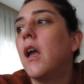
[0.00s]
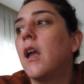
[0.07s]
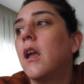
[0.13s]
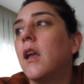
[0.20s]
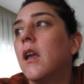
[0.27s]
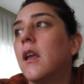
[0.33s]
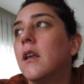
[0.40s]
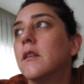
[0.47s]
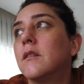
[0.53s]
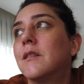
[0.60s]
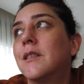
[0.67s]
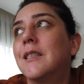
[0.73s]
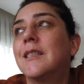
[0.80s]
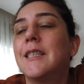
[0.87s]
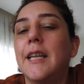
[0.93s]
E,
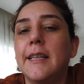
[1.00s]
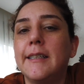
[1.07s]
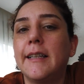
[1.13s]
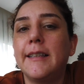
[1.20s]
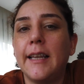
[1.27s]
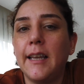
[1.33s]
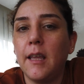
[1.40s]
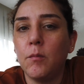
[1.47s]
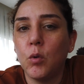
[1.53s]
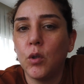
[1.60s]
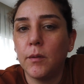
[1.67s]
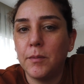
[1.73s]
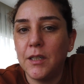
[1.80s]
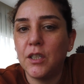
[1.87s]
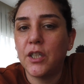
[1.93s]
sizlere de deneyim
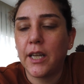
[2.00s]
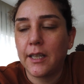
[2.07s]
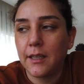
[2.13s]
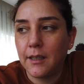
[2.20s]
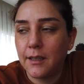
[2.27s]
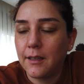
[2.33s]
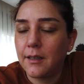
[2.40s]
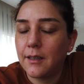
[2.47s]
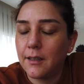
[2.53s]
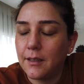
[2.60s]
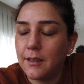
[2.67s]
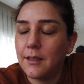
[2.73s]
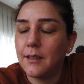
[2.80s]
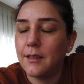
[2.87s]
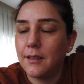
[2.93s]
olabilecek
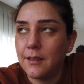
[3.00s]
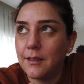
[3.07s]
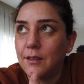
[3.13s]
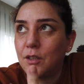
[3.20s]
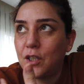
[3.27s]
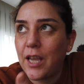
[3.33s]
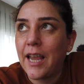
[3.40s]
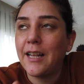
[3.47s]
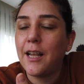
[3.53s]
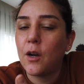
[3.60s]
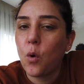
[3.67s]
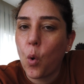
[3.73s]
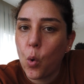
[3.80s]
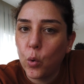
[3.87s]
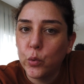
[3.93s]

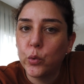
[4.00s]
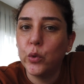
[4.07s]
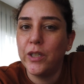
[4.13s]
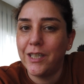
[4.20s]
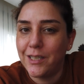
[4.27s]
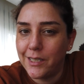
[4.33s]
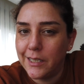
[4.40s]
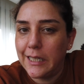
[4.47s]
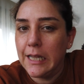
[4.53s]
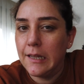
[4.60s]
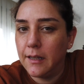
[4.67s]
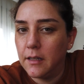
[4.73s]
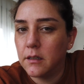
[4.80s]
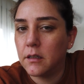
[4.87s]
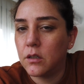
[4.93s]
şeyler olduğu için
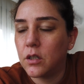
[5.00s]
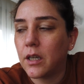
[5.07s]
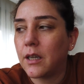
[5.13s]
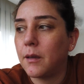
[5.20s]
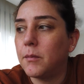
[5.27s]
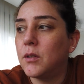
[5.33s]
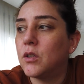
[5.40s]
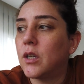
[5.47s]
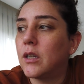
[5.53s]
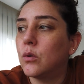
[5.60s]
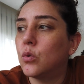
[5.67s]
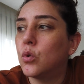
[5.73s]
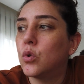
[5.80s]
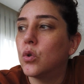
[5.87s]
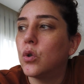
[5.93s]
ilginizi
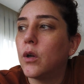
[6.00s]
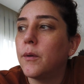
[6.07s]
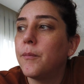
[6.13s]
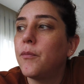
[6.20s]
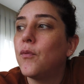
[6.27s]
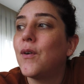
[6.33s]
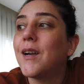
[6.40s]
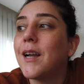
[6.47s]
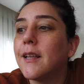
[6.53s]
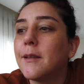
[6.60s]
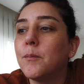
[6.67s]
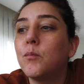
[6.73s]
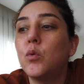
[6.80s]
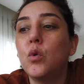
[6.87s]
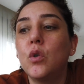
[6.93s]
çekebileceğini düşünüyorum.
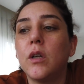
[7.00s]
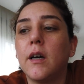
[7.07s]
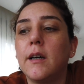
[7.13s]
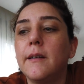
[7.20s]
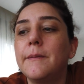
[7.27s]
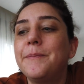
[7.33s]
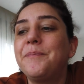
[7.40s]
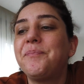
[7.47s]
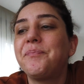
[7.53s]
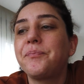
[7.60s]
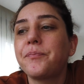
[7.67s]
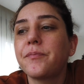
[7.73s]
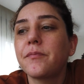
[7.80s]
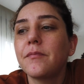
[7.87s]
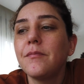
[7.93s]
Fakat burada
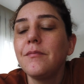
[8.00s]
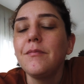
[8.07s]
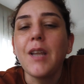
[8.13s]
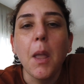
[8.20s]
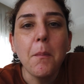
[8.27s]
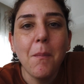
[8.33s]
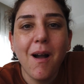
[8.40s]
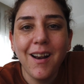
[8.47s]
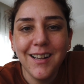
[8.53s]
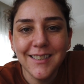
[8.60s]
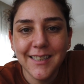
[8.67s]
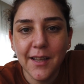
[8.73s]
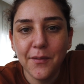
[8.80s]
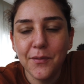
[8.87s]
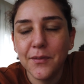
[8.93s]

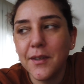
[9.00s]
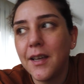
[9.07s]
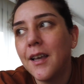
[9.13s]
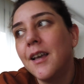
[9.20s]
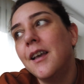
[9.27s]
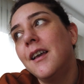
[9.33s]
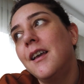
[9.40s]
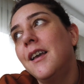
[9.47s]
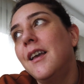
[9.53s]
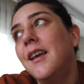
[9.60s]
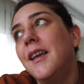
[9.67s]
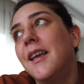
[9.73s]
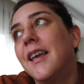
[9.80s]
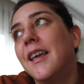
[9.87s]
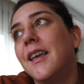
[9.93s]
maalesef
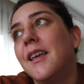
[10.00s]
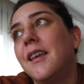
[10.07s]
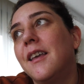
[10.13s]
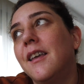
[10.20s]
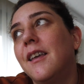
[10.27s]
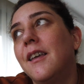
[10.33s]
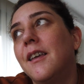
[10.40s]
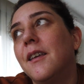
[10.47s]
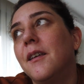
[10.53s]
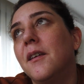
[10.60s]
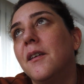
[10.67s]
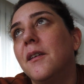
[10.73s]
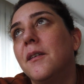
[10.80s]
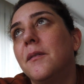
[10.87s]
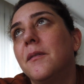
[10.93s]

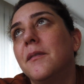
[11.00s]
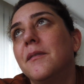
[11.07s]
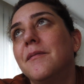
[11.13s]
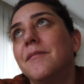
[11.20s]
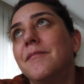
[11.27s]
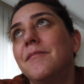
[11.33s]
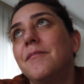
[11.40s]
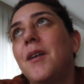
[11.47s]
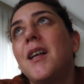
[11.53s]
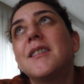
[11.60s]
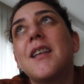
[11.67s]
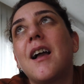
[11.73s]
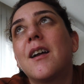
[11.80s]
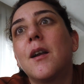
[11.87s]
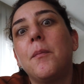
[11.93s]
eee
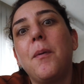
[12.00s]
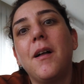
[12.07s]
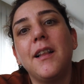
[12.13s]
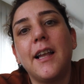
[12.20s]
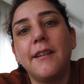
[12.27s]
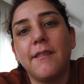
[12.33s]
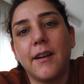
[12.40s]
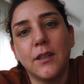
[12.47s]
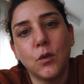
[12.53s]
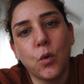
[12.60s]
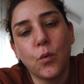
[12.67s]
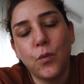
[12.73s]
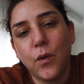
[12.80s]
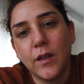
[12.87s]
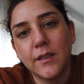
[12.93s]
bazı akrabalar var
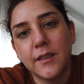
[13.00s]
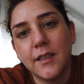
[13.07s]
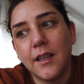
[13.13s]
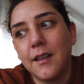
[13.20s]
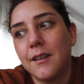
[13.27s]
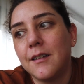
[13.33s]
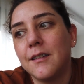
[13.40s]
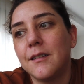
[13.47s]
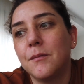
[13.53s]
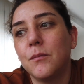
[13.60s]
çok fazla